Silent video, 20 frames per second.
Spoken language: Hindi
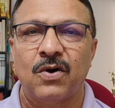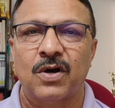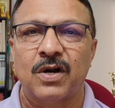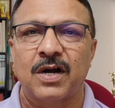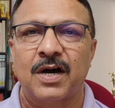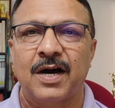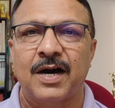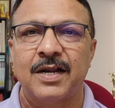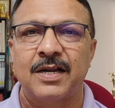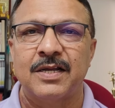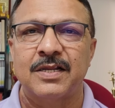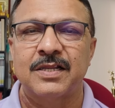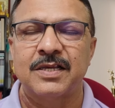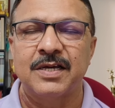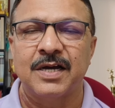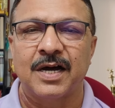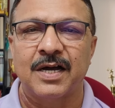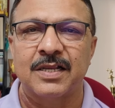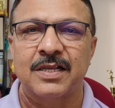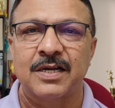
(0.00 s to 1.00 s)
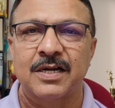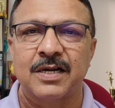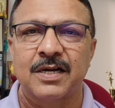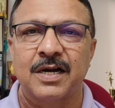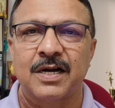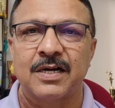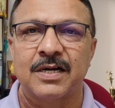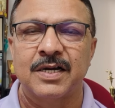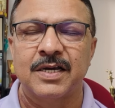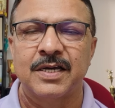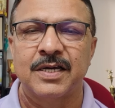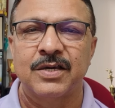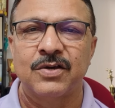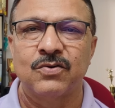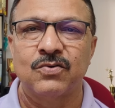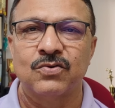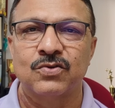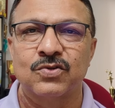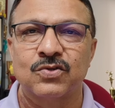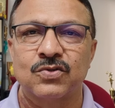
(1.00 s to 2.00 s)
और हालत यहां तक आ गई
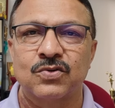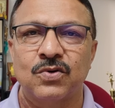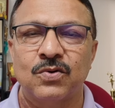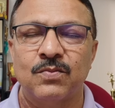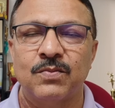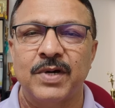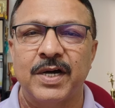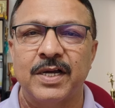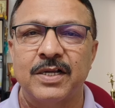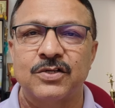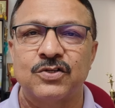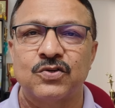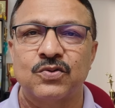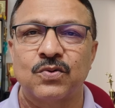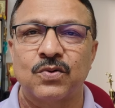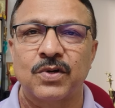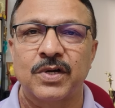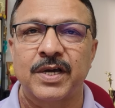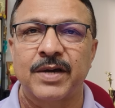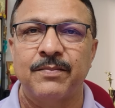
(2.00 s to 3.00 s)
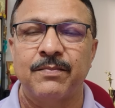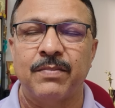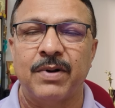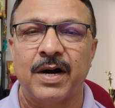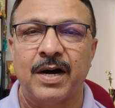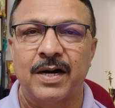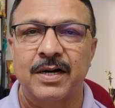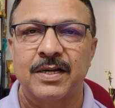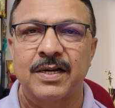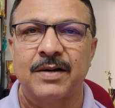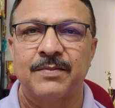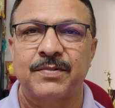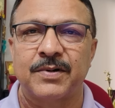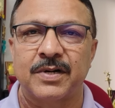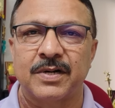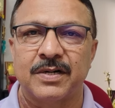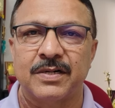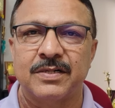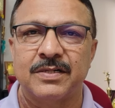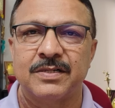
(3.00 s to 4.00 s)
कि उसको महल छोड़ के भागना
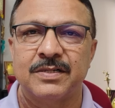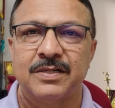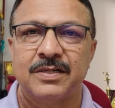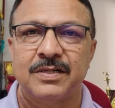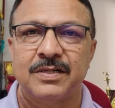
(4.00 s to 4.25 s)
पड़ा